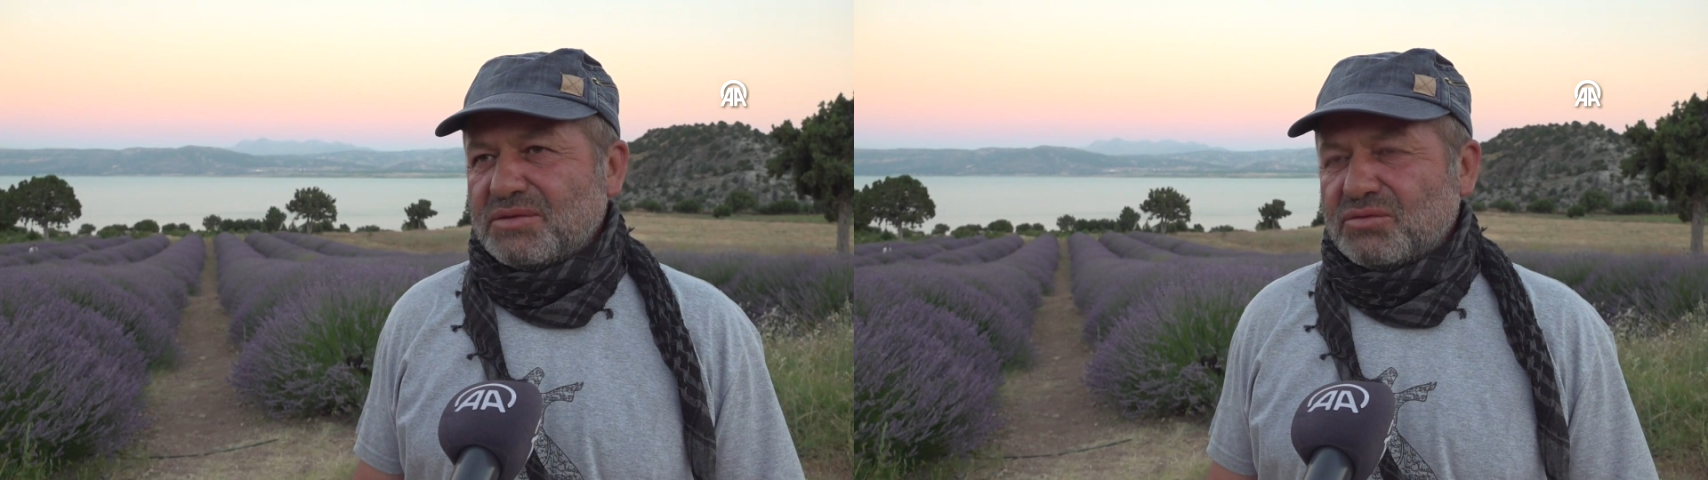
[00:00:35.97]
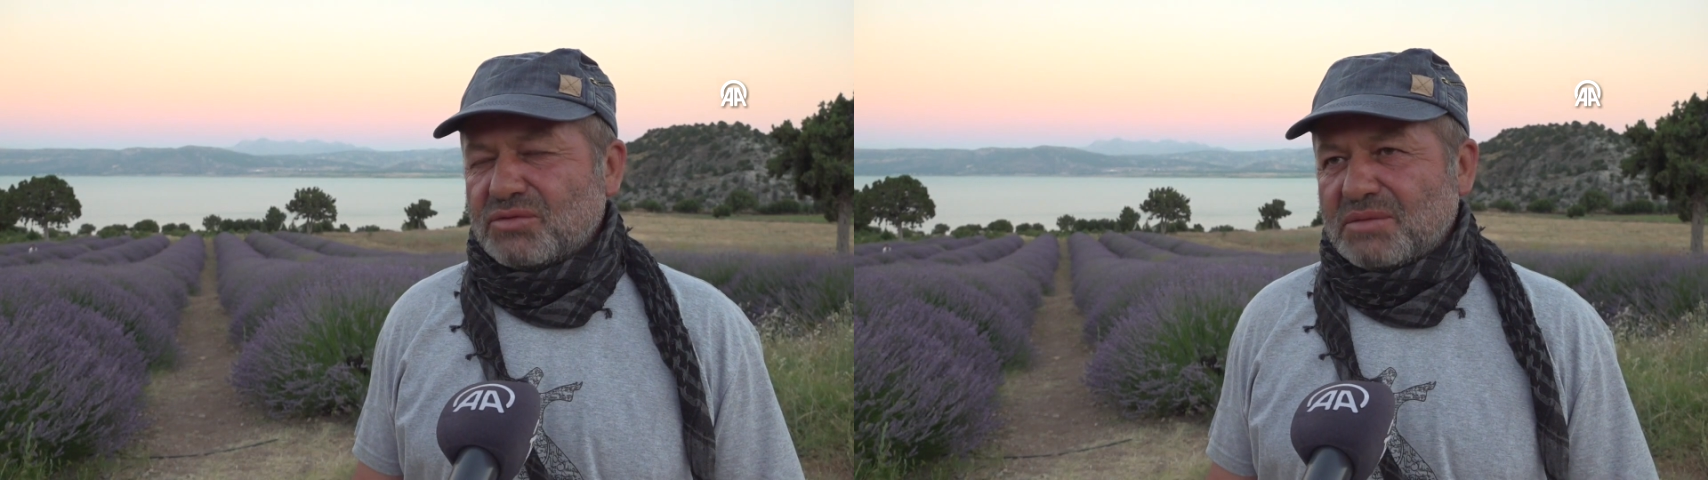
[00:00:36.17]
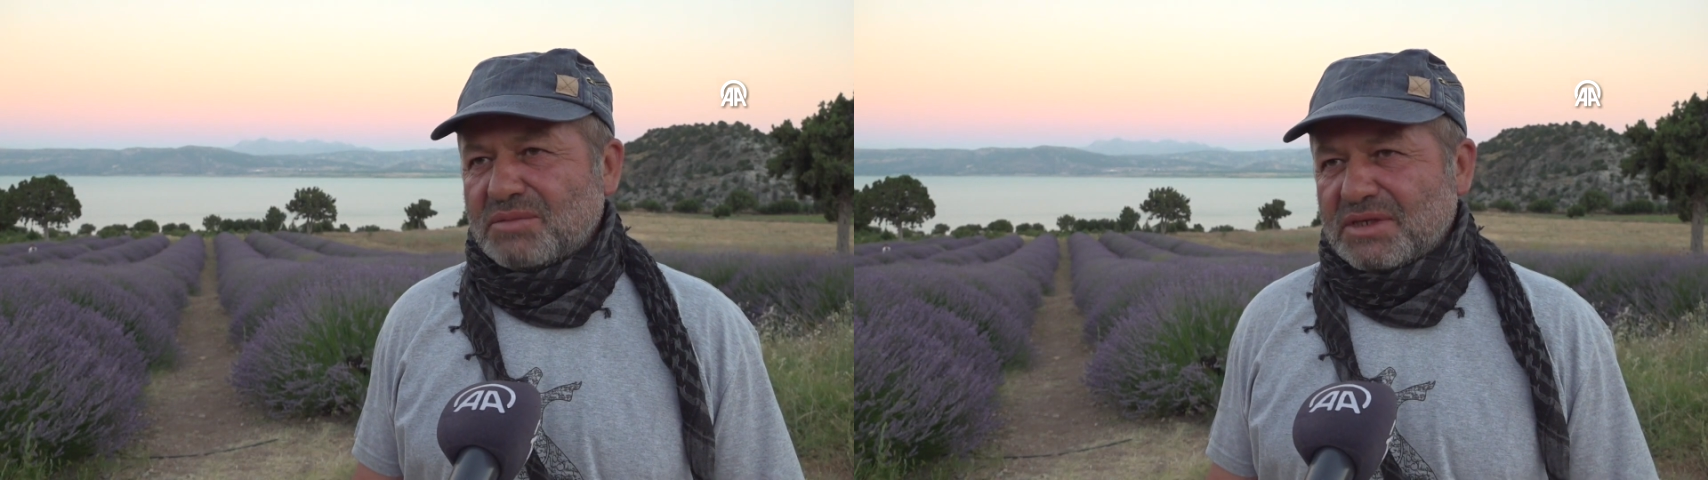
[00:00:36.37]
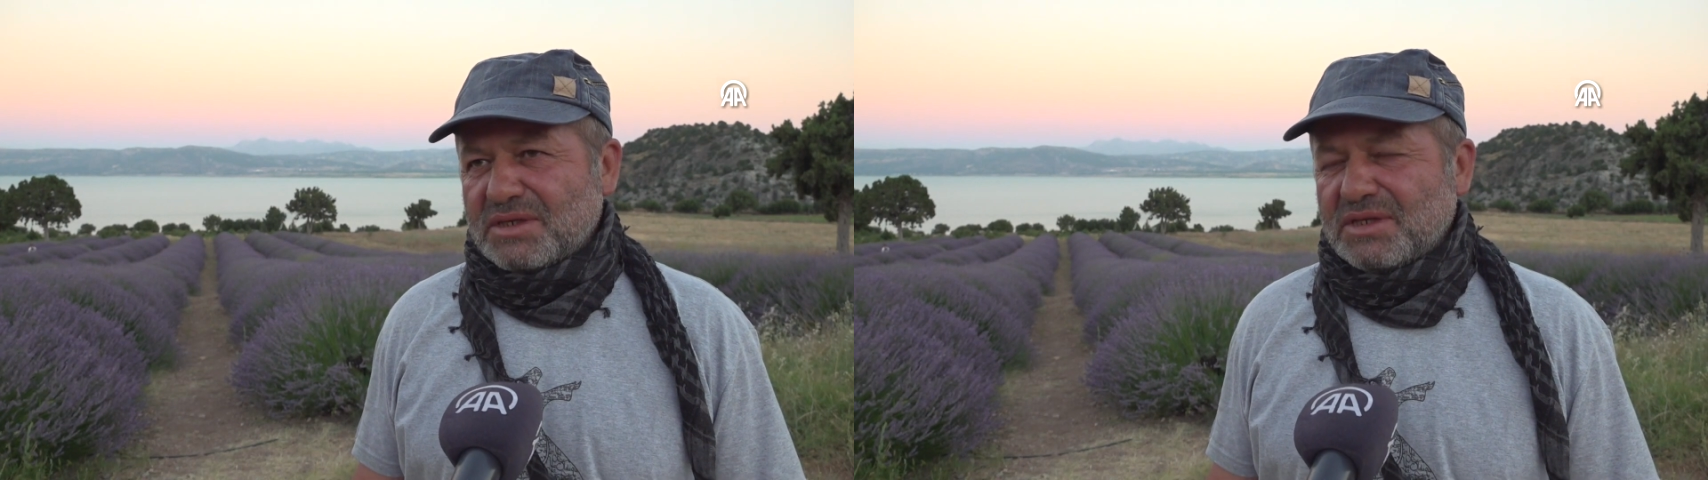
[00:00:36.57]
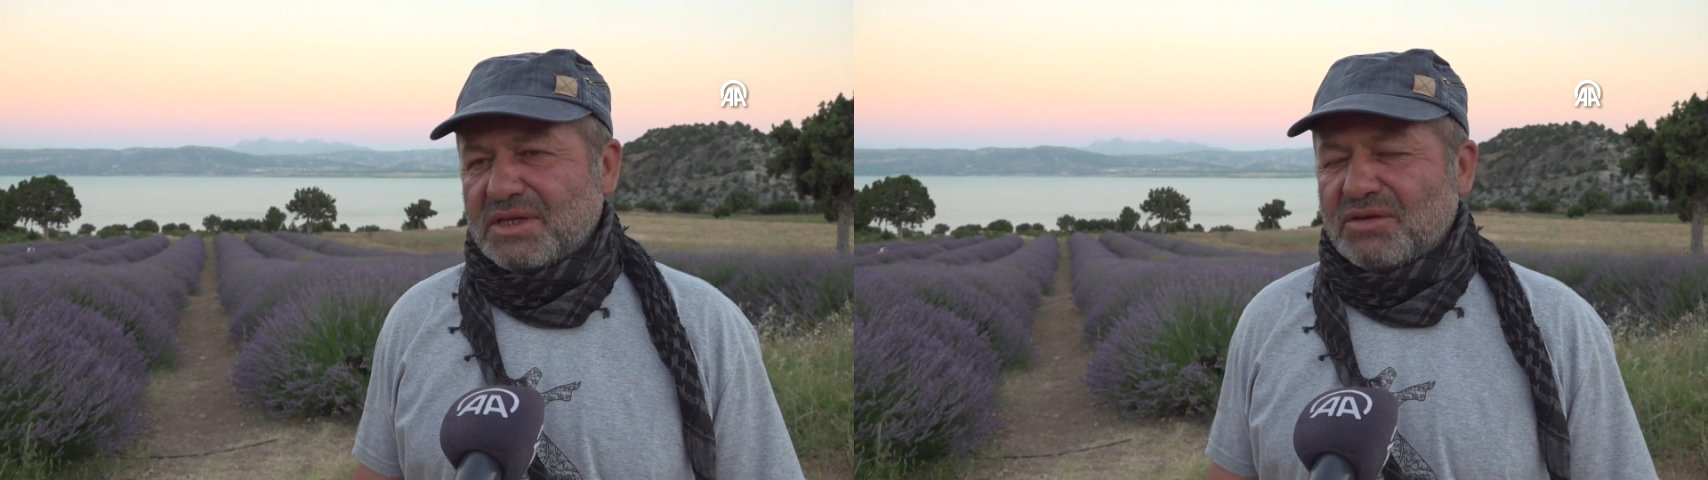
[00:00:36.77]

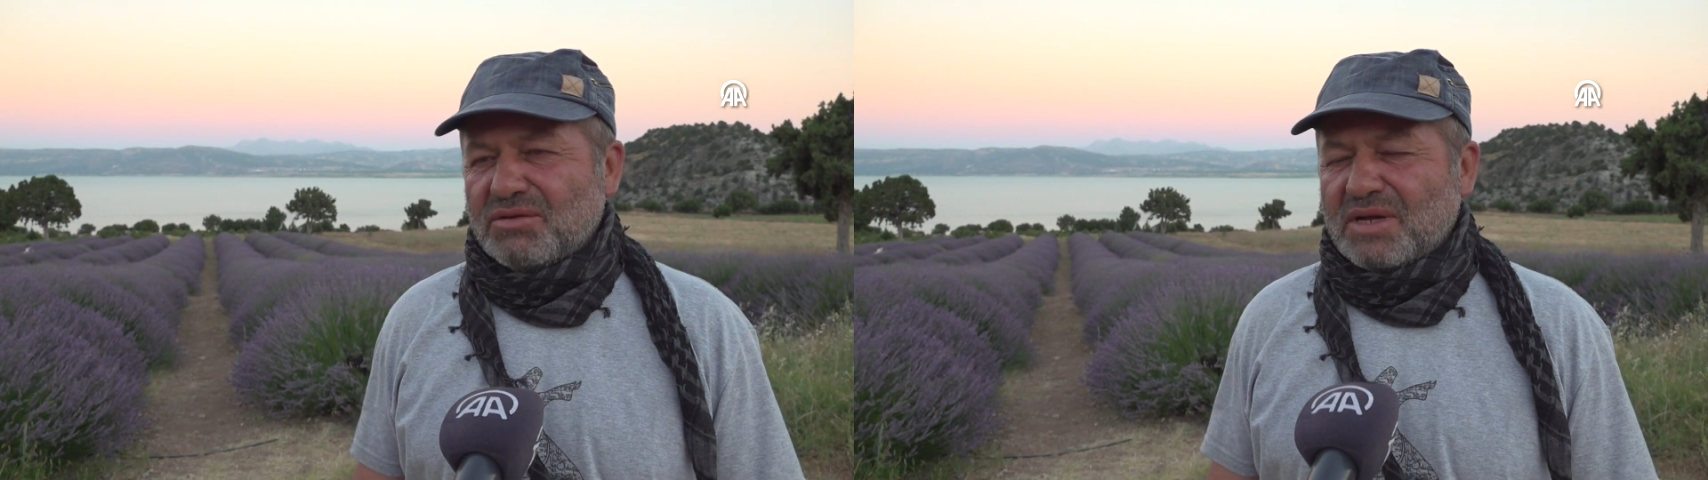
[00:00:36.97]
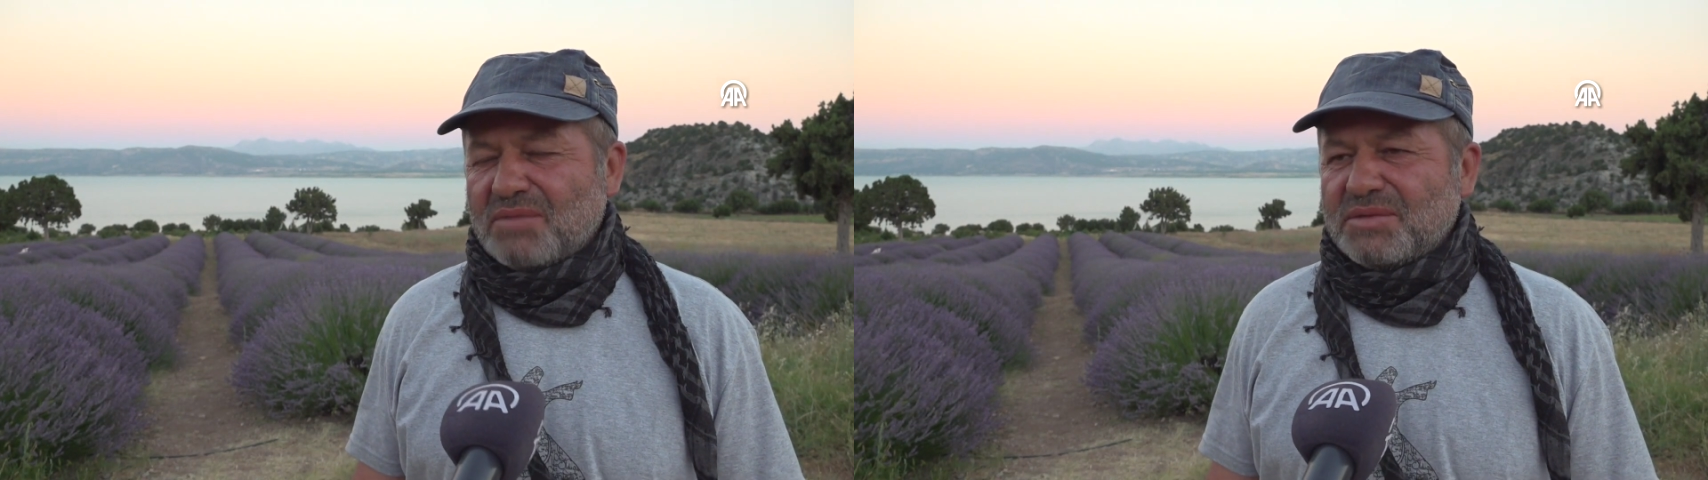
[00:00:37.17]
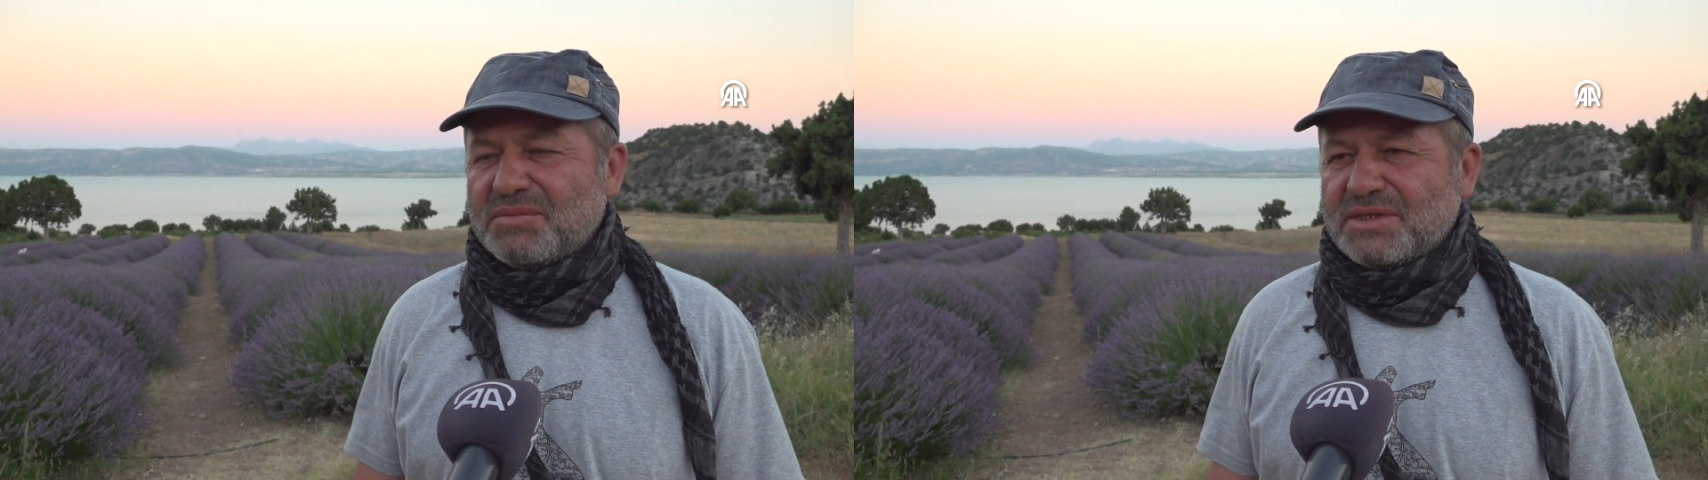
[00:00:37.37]
uygulamalarının en önemli